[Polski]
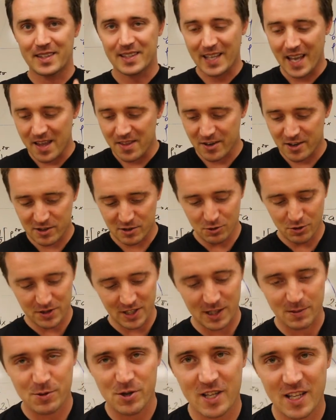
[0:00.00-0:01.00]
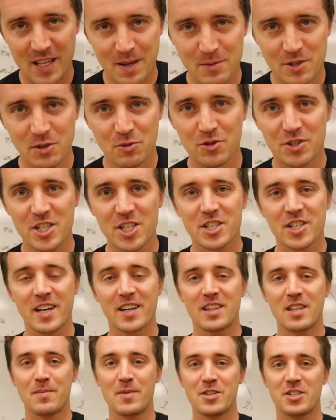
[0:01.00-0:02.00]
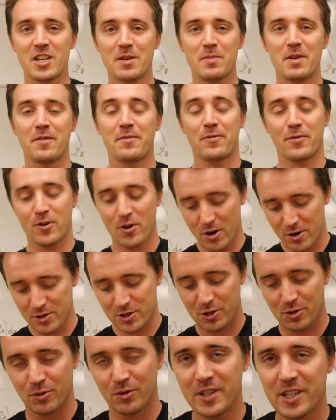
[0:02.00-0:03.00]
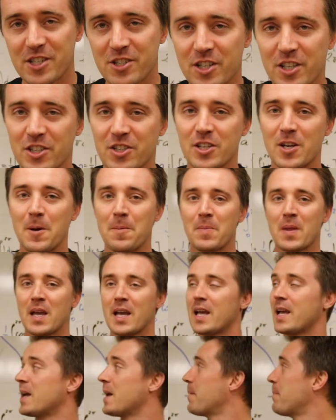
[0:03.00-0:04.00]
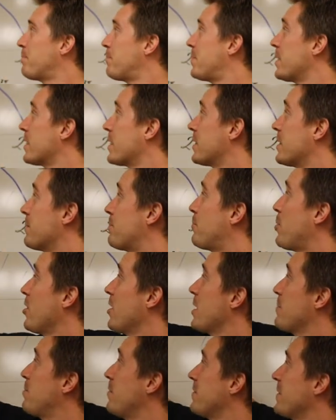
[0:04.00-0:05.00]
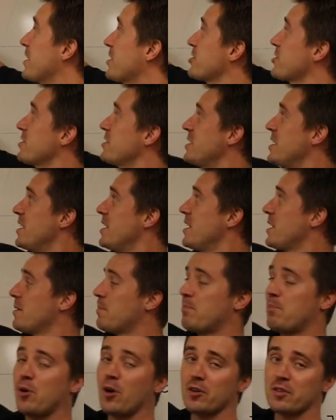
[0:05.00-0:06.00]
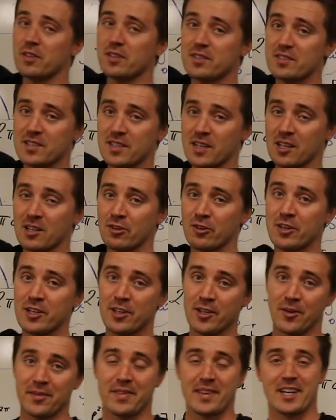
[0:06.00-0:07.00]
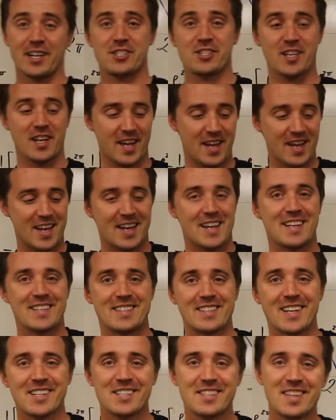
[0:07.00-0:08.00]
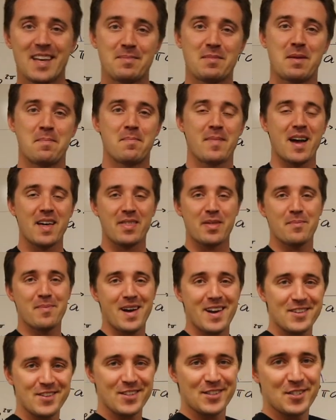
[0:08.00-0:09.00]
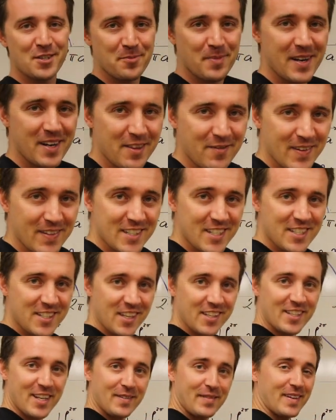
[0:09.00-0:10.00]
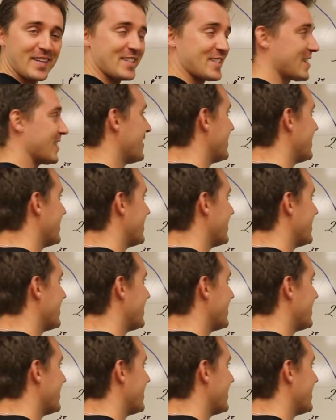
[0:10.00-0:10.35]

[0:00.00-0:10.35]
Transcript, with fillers: Ten rezultat przyda nam się dzisiaj, gdy będziemy w końcu liczyć e, pole powierzchni pod cykloidą. Także zaczynamy Mathematics numer 29.